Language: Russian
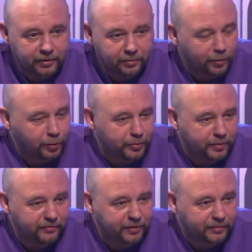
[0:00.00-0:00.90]
Мой
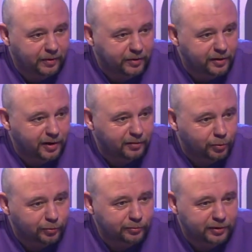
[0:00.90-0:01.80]
любимый фильм, там генерал
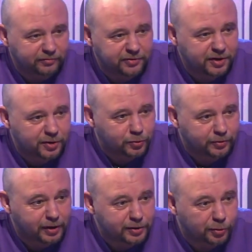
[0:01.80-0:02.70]
Бурдун отвечает
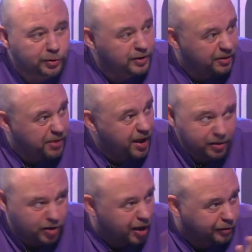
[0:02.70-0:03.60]
журналисту «Тебе
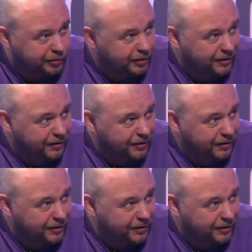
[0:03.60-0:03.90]
нет».